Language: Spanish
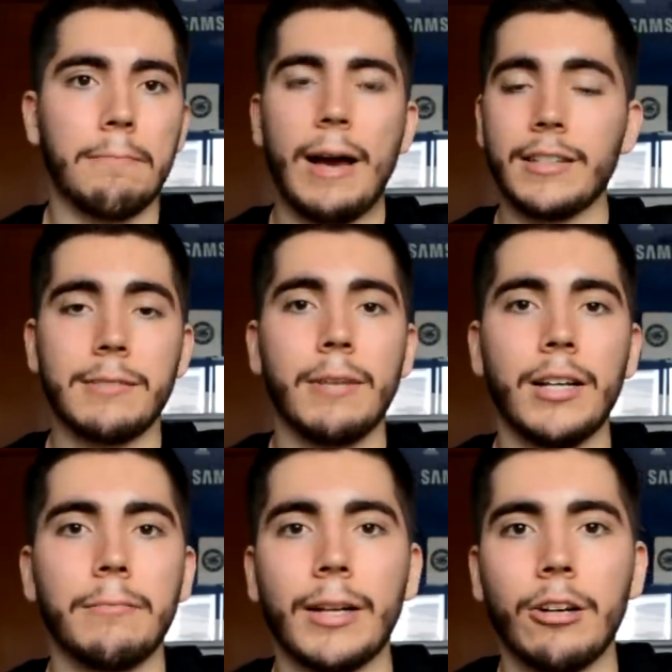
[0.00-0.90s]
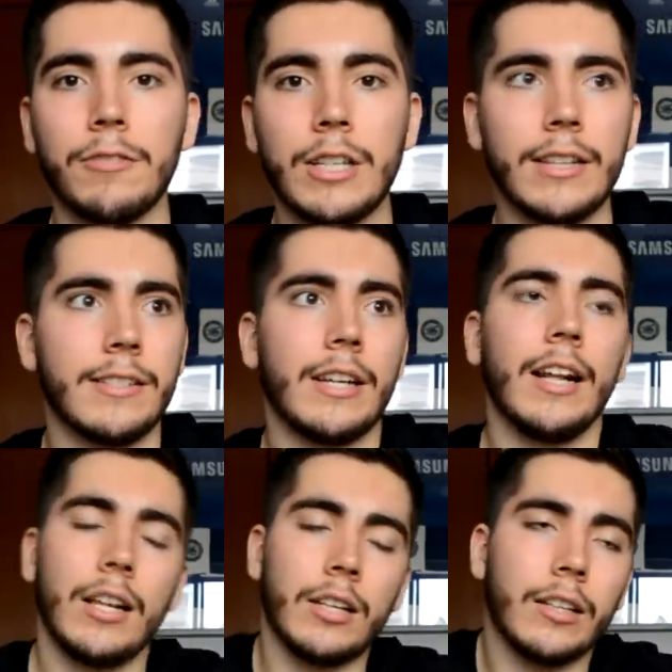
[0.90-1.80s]
máxima en mercado de fichajes, que
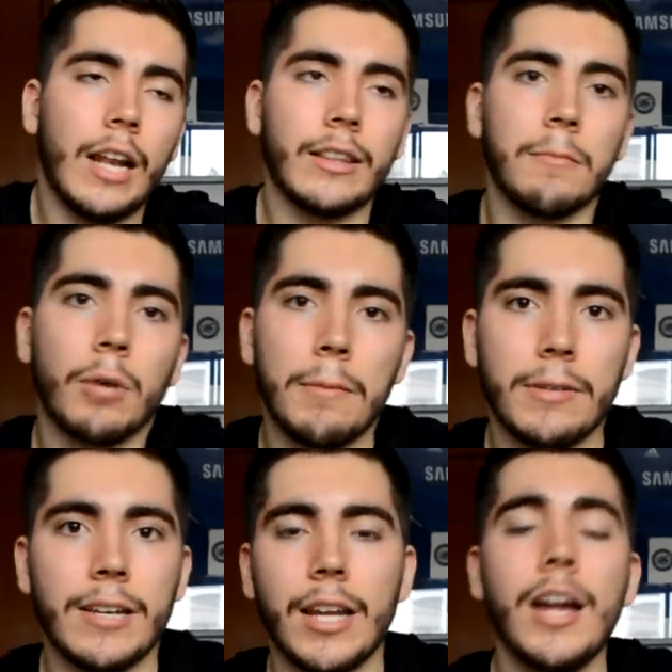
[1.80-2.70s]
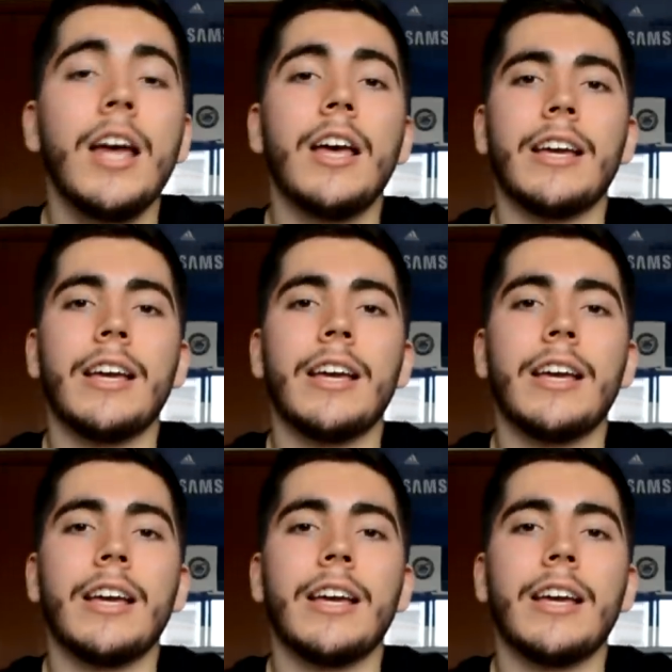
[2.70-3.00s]
era de la temporada pasada,